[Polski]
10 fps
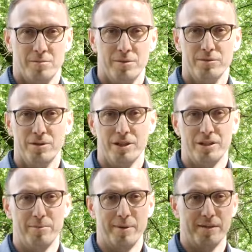był
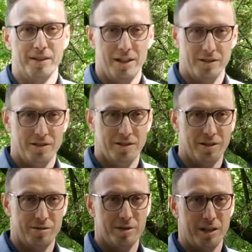ukryty, prawda? Czyli
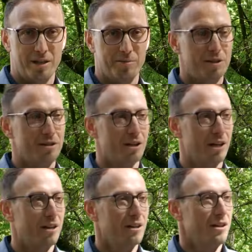zarzucanie mi dzisiaj,